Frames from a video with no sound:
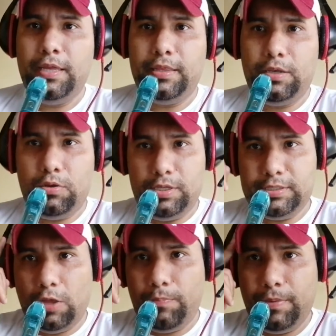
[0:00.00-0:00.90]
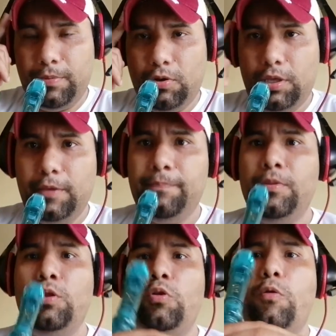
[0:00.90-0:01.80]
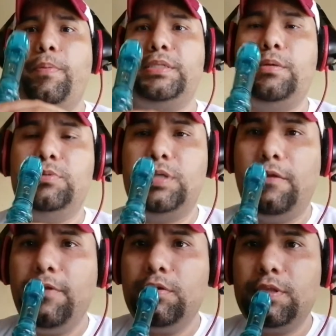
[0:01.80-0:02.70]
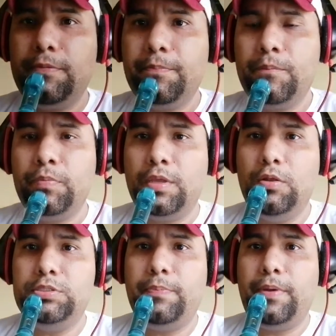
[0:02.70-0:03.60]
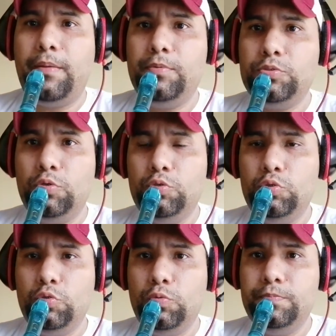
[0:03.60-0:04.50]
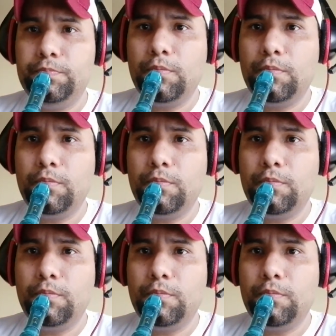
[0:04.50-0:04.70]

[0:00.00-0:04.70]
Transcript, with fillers: interiorizado primero aquí, lo pasamos a la flota y lo separamos con tu.